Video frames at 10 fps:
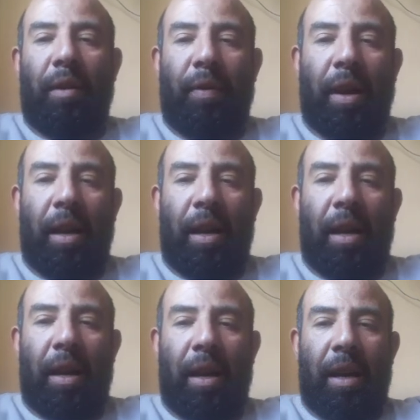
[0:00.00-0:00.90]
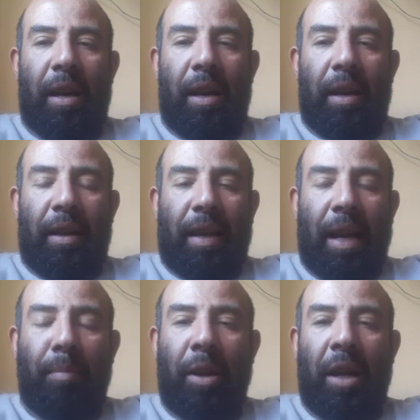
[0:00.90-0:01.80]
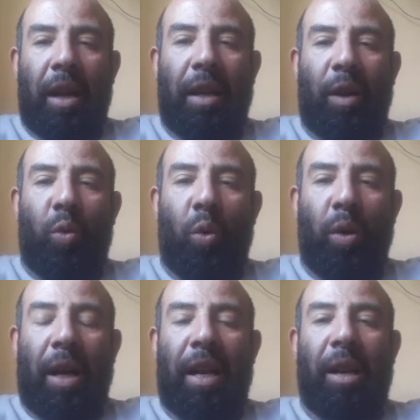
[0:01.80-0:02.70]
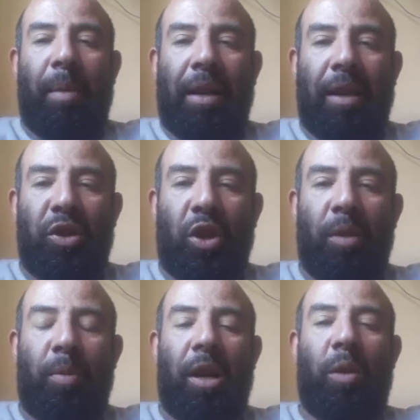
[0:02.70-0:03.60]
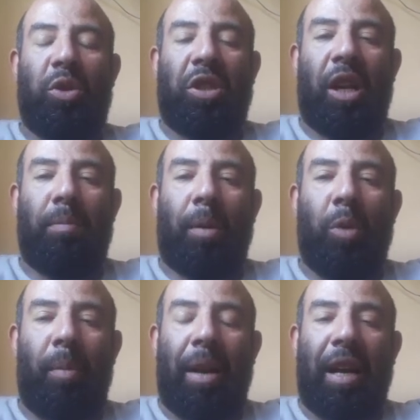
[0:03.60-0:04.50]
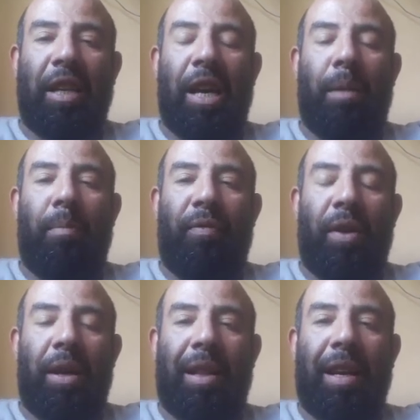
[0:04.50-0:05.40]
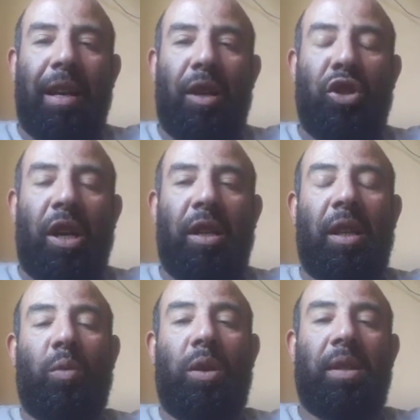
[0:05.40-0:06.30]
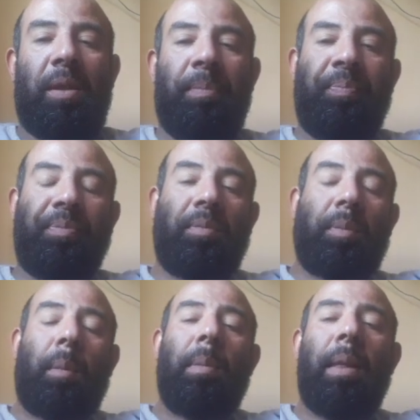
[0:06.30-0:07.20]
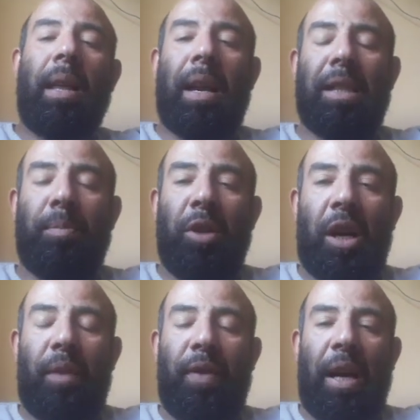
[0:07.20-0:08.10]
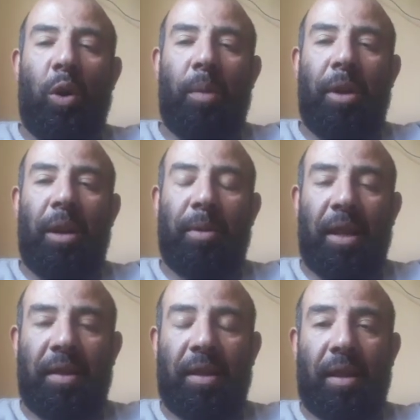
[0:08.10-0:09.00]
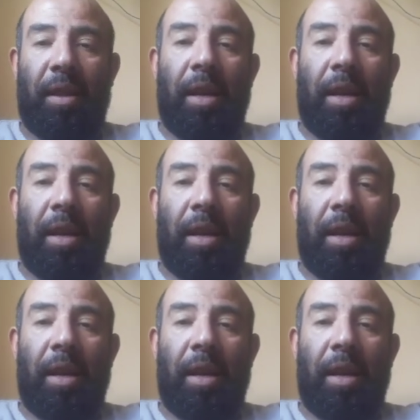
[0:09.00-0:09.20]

فكلامنا النهارده هيكون على ان ما عندكش خبره واشتريت مجموعه من الاغنام فقط لغير شهيتها كويسه لازم تعرف العوامل اللي بتاثر